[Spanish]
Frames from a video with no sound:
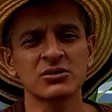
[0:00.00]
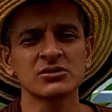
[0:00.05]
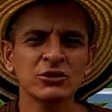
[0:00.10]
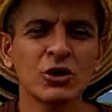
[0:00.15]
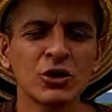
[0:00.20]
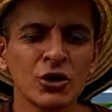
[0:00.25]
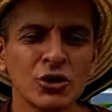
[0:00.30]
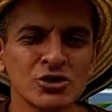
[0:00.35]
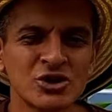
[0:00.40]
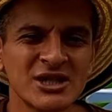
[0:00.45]

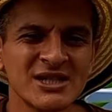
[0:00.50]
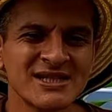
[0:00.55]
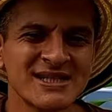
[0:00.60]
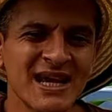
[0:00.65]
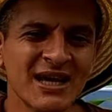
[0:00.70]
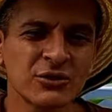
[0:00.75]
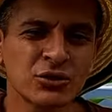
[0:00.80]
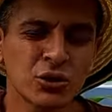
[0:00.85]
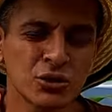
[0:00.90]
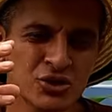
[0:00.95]
Cuando los
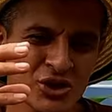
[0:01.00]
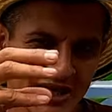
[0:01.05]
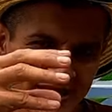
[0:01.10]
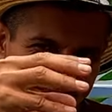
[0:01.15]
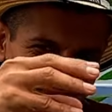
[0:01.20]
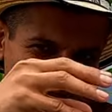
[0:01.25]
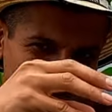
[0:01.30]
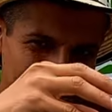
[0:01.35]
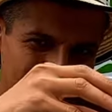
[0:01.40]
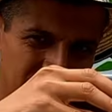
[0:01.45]
insectos
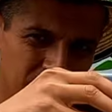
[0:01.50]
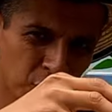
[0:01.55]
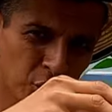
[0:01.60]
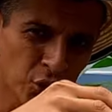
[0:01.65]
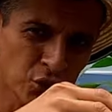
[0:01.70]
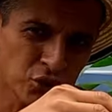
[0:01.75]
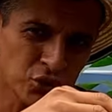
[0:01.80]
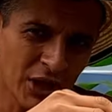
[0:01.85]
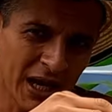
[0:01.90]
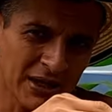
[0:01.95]
entran en
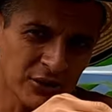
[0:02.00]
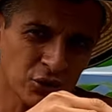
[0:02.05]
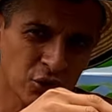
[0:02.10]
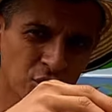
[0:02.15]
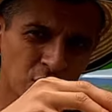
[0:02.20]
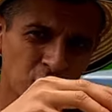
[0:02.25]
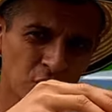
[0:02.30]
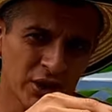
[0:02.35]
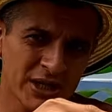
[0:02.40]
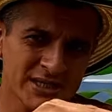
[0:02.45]

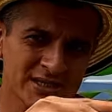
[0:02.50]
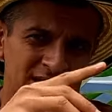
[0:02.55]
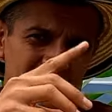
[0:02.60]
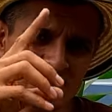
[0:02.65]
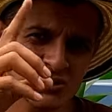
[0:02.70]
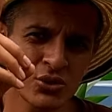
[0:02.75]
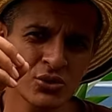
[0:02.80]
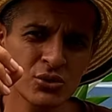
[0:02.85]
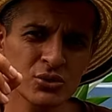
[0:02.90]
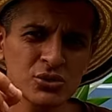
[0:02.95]
contacto con
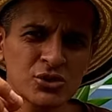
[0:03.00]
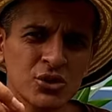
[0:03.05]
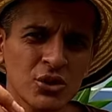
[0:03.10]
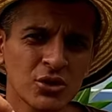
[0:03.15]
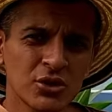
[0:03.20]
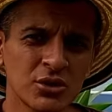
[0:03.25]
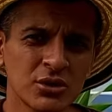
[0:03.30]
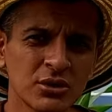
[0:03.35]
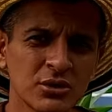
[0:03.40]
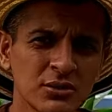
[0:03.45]
esta
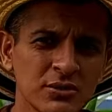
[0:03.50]
solución,